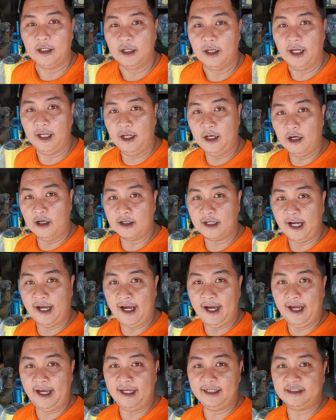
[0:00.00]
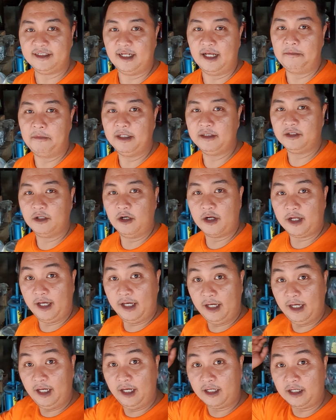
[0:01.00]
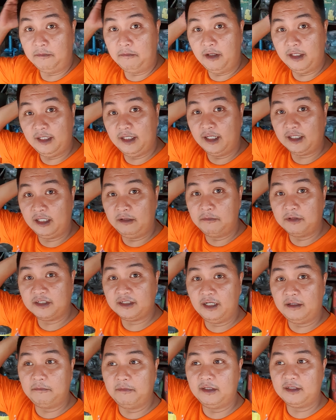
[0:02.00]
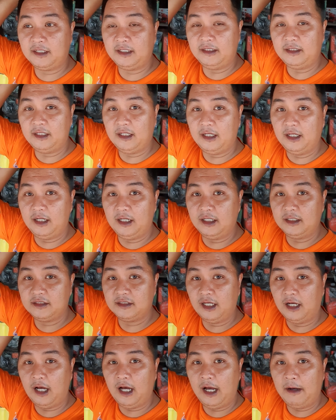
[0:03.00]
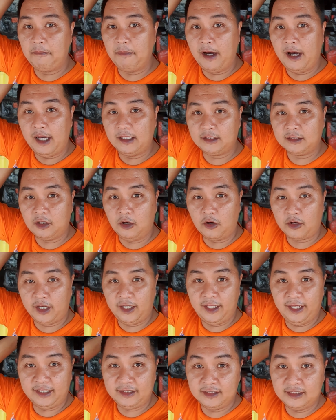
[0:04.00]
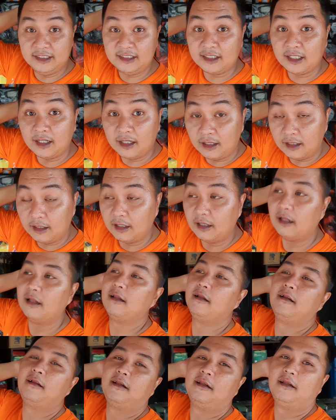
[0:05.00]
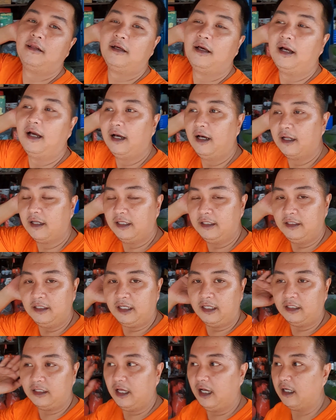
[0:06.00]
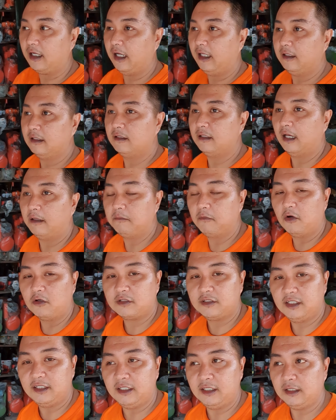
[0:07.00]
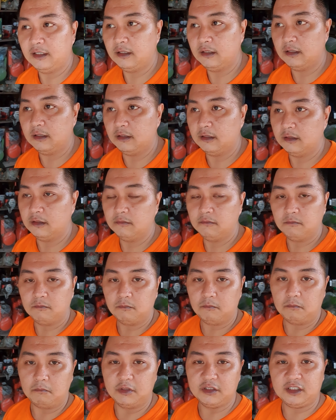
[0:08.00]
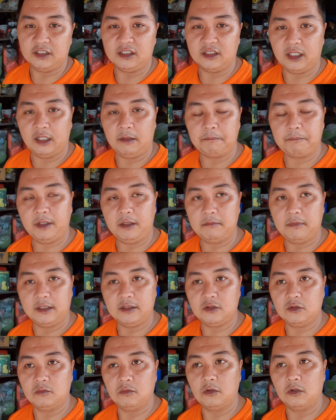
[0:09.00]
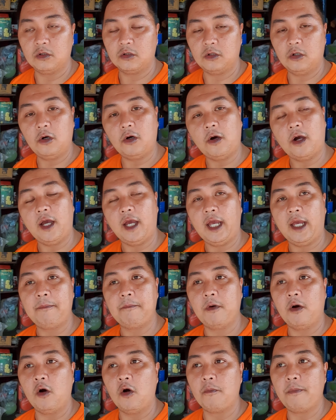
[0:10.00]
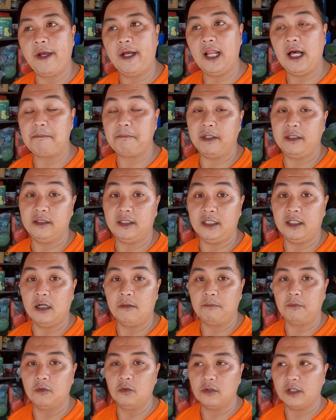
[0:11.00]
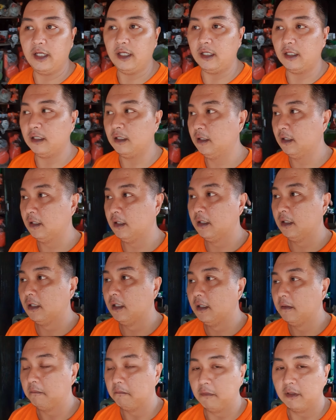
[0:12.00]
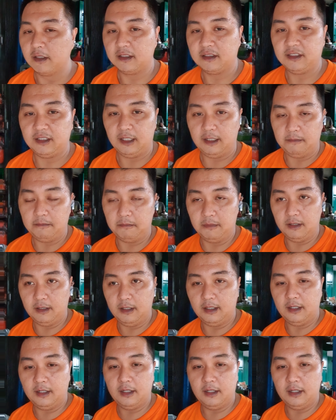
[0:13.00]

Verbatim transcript: Halo guys, selamat sore. Kembali lagi bersama kita sahabat Korelet Diesel. Hari ini kita akan unboxing mesin tempel Matsumoto MOB 830G bersama